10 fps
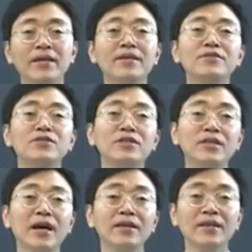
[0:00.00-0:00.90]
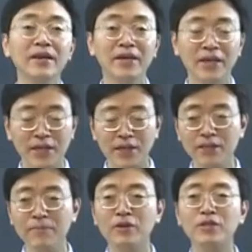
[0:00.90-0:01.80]
意思是一样的，但也
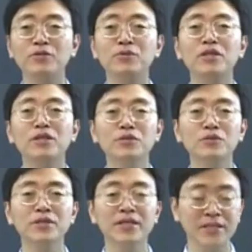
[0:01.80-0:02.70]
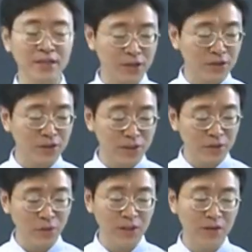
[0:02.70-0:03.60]
是表示一种可预见性，这事儿几
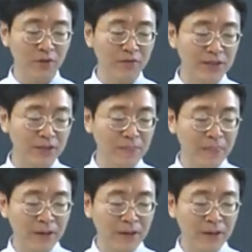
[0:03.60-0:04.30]
乎一定会发生。